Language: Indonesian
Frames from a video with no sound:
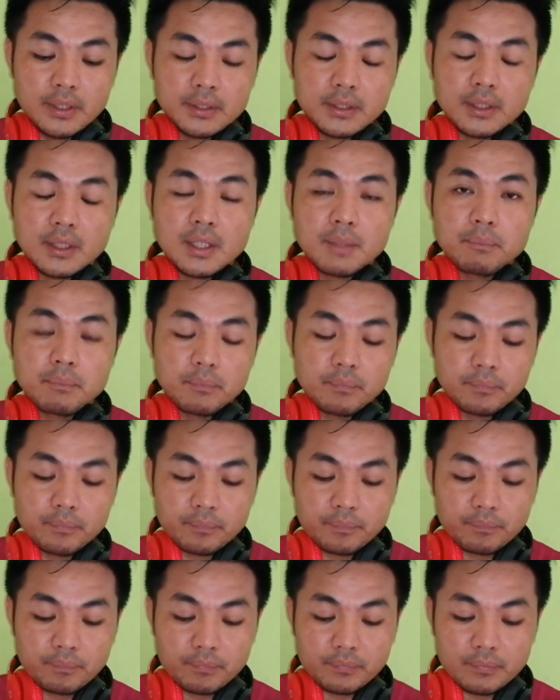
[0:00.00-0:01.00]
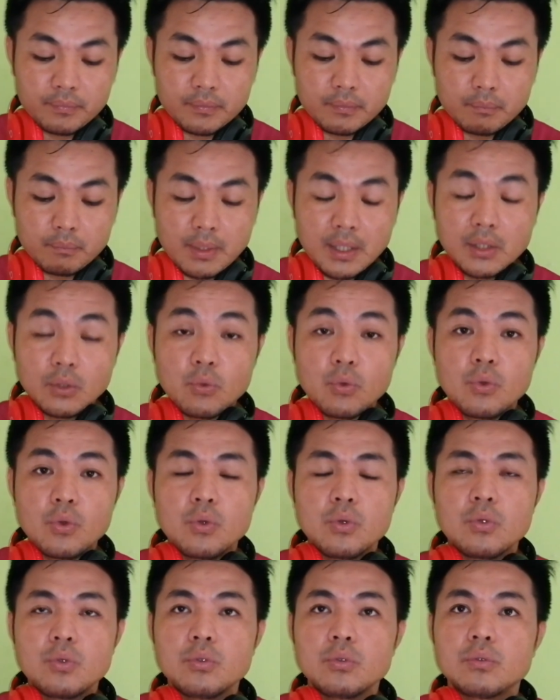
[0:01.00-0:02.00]
dia cakap
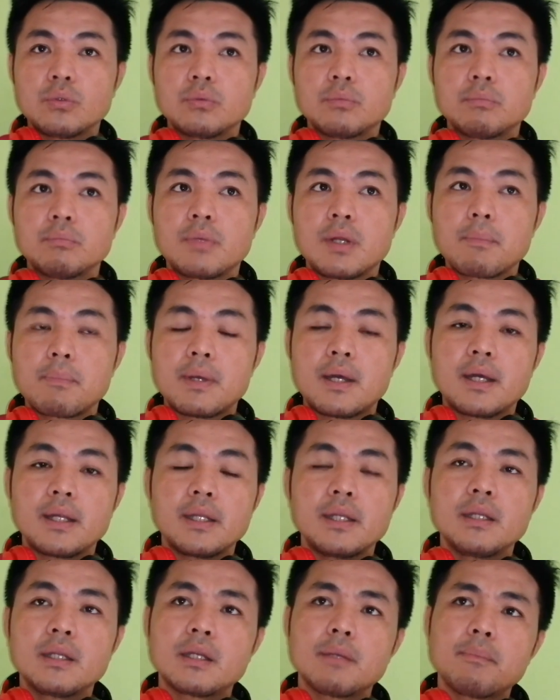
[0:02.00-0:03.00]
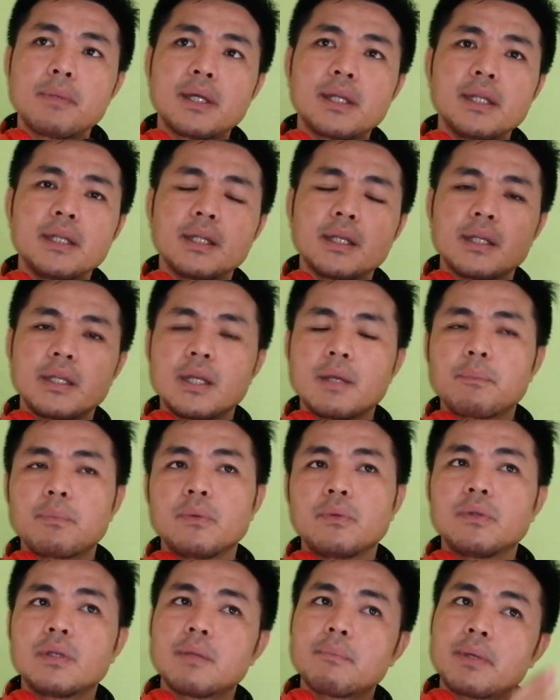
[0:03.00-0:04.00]
baru berapa hari kemarin kah dia
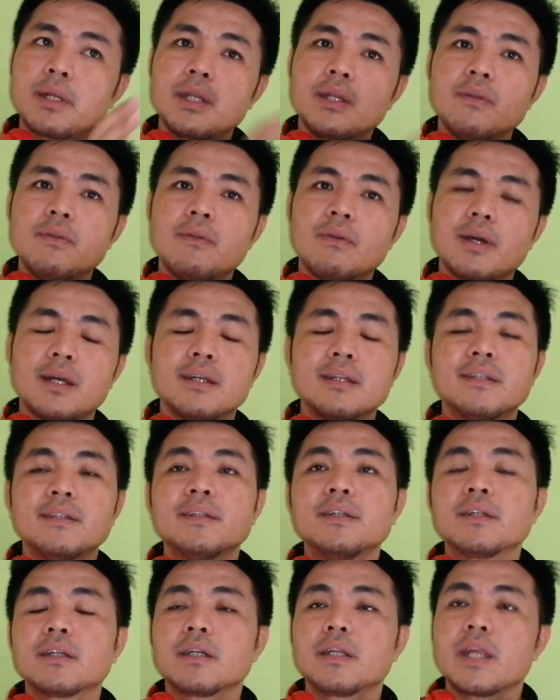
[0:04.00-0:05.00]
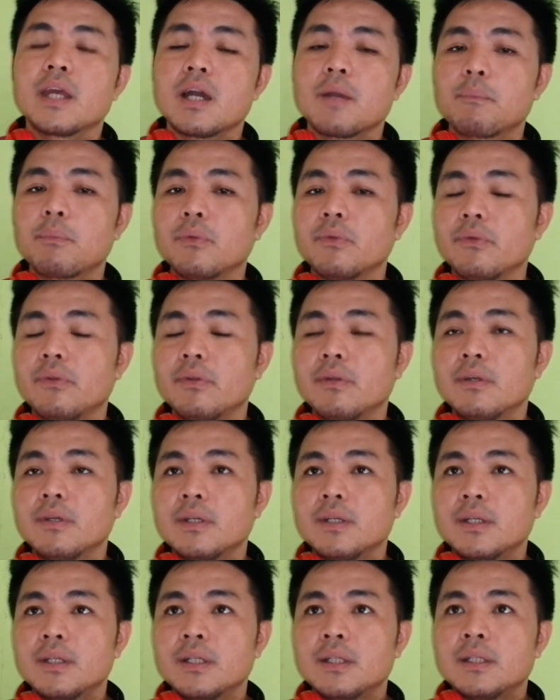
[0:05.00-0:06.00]
upload kemarin dulu kah dia upload
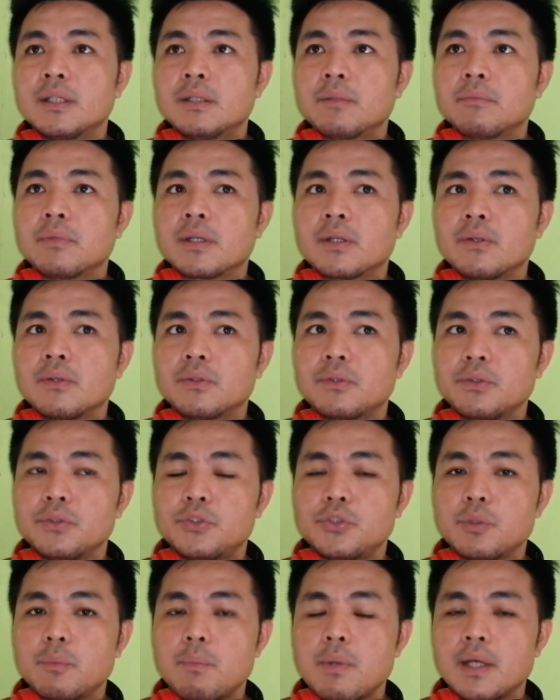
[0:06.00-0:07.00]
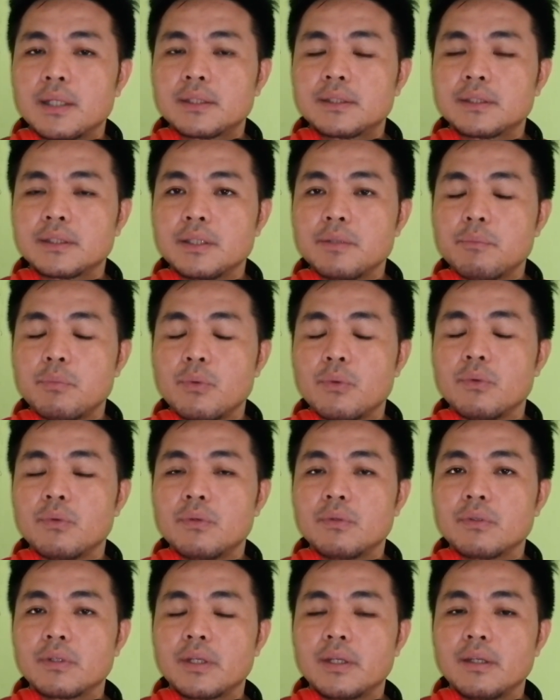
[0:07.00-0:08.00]
baru 17.000 ribu
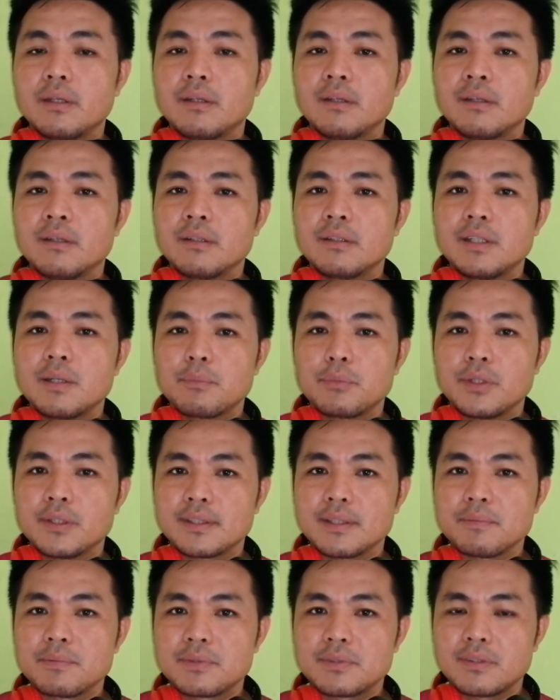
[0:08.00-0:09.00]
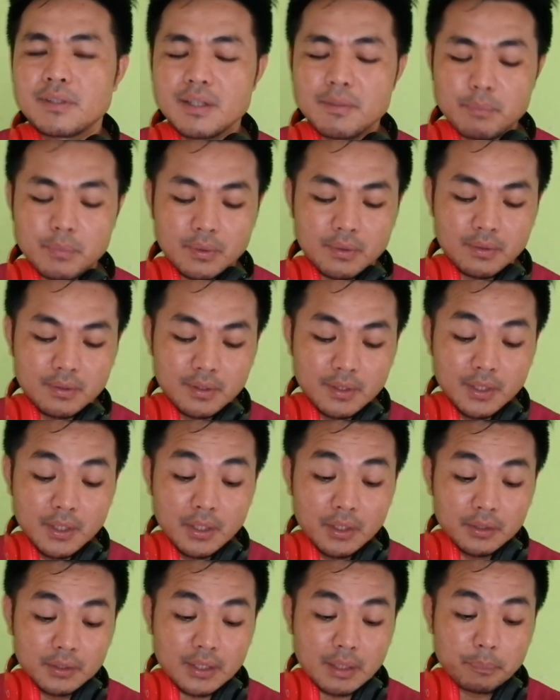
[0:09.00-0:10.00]
eh, dia punya subscriber
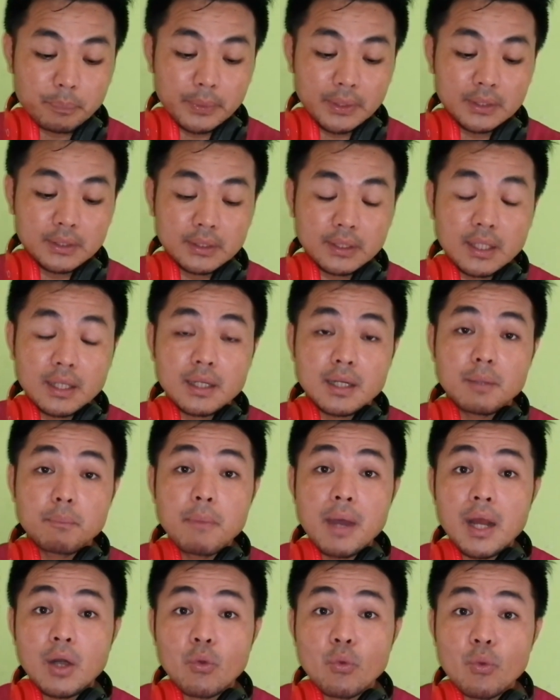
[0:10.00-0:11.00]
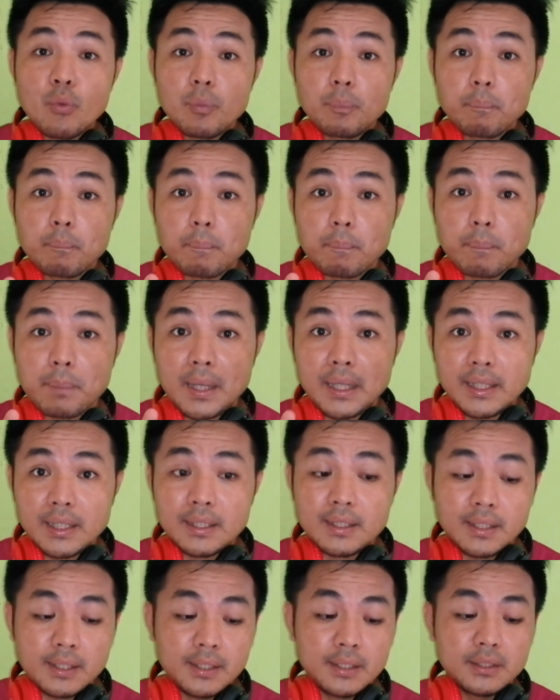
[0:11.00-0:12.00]
tapi sekarang baru
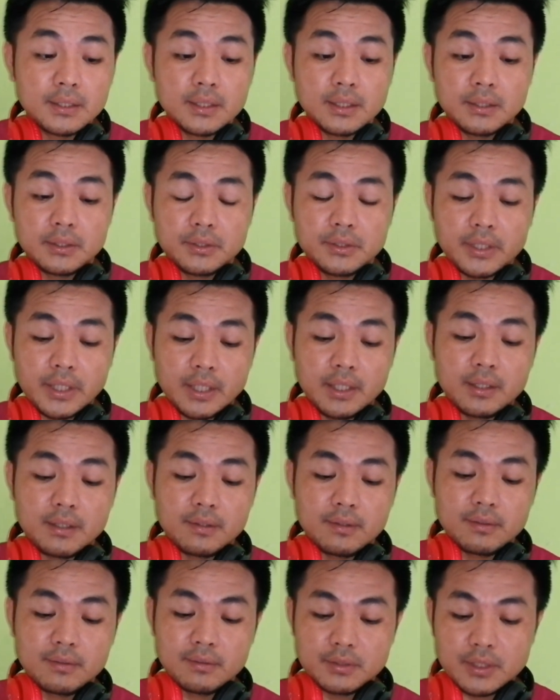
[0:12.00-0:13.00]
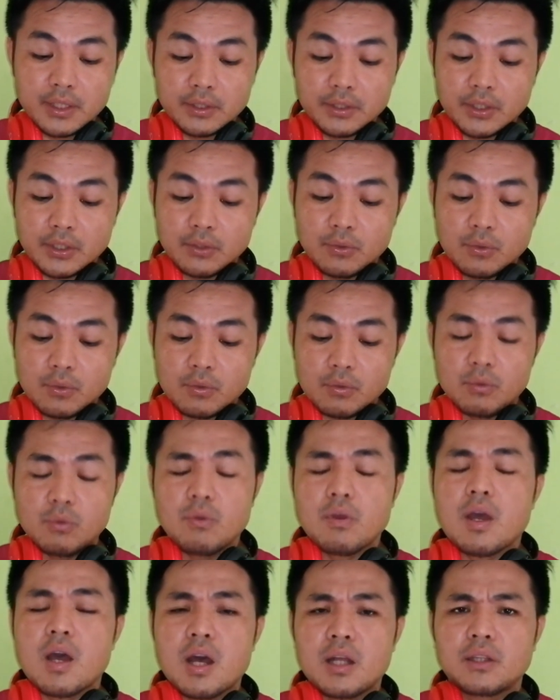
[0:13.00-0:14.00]
pagi tadi saya cek saya tengok
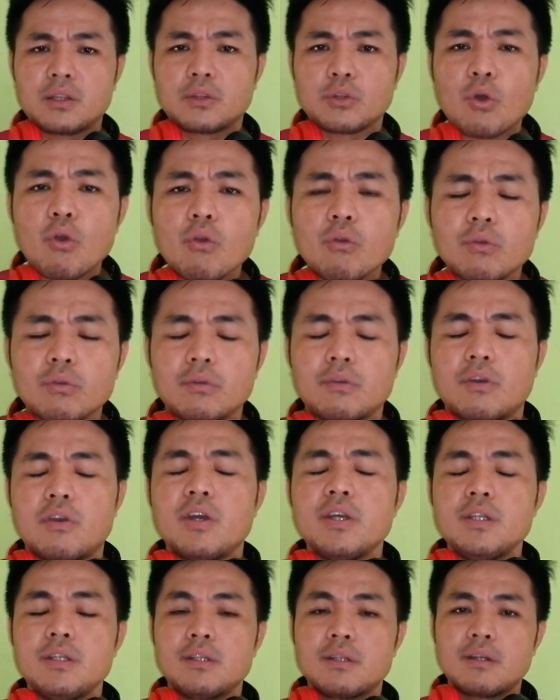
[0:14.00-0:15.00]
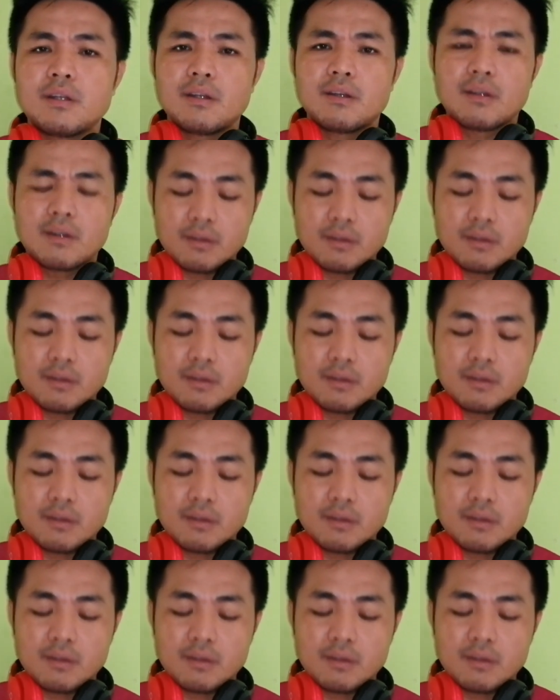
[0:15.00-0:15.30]
atau koi